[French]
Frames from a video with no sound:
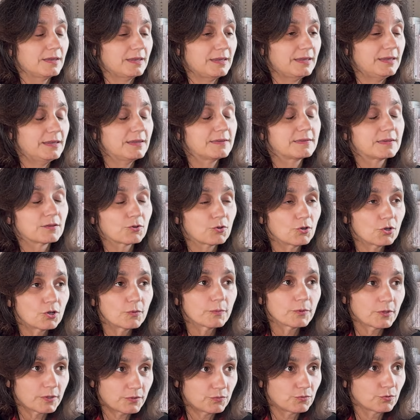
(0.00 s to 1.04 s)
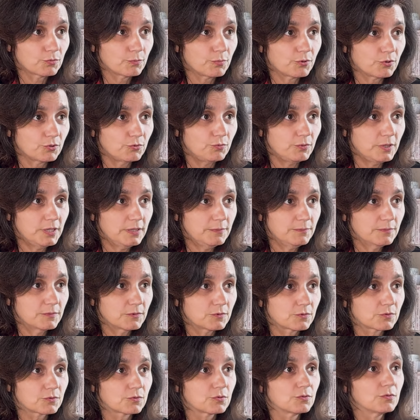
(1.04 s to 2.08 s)
Et ces recommandations de produits
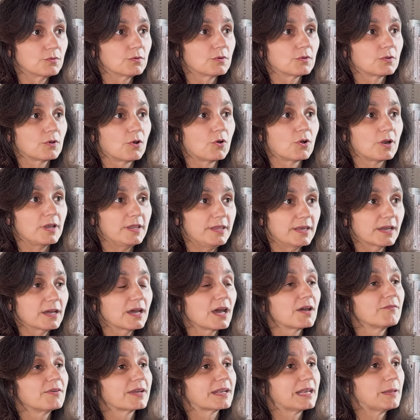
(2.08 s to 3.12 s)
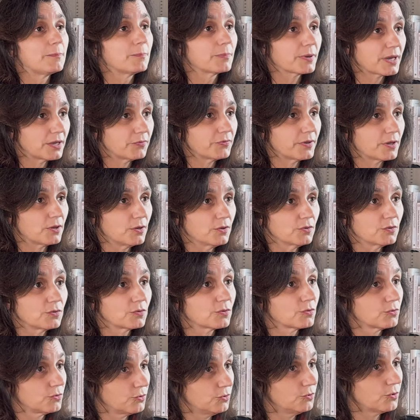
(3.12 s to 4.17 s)
sont en lien avec les
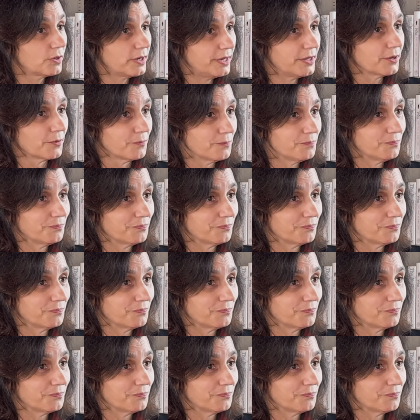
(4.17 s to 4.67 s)
préférences de nos clients.